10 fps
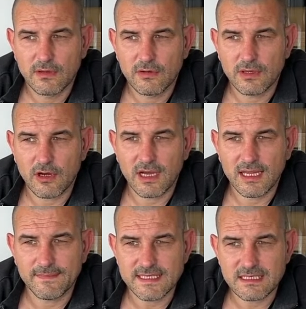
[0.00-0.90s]
und auch
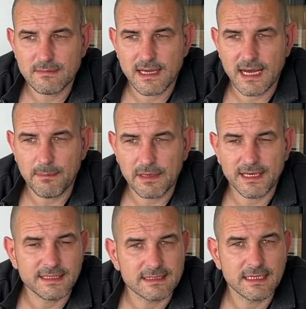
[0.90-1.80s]
kein Wasser mehr
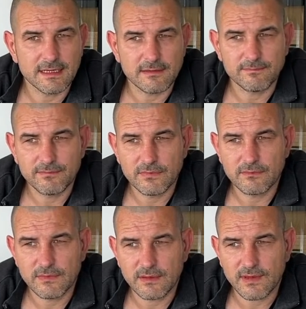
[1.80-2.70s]
ableiten kann.
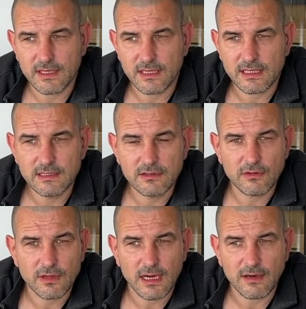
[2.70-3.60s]
Weder nach innen
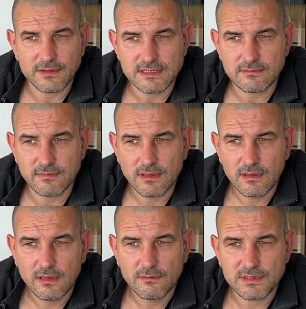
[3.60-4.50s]
noch nach außen,
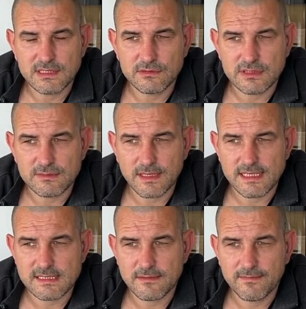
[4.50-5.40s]

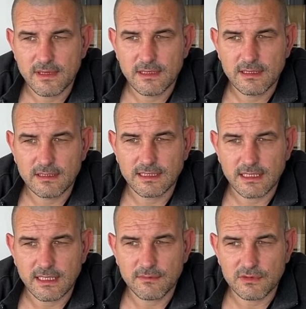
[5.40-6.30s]
beziehungsweise äh,
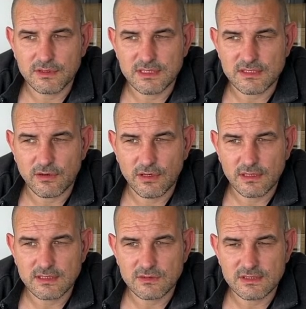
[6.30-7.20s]
dann eben durch die
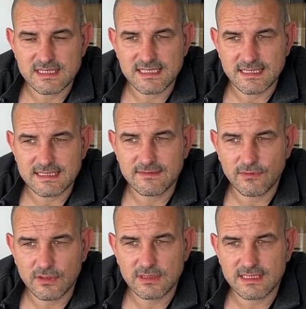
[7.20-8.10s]
Säuren so zersetzt
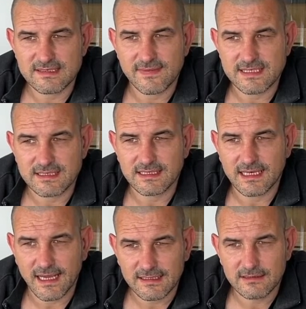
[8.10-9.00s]
wird, dass Wasser
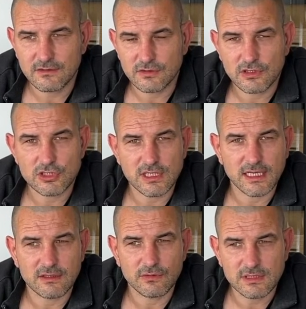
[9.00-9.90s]
direkt durch den
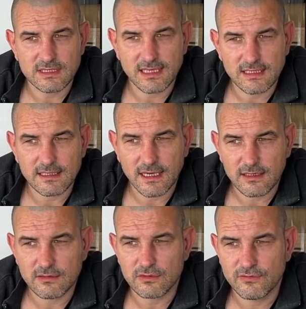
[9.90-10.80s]
Stein durchdringen
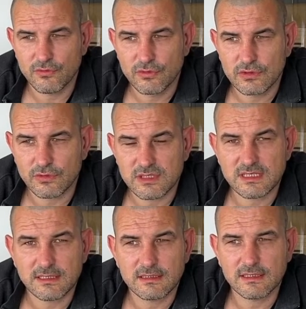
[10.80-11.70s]
kann, durch Fugen
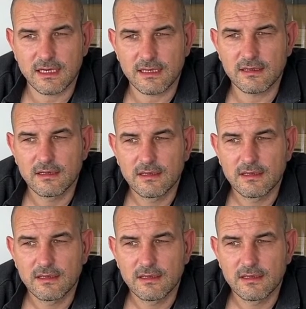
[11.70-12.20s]
durchdringen kann.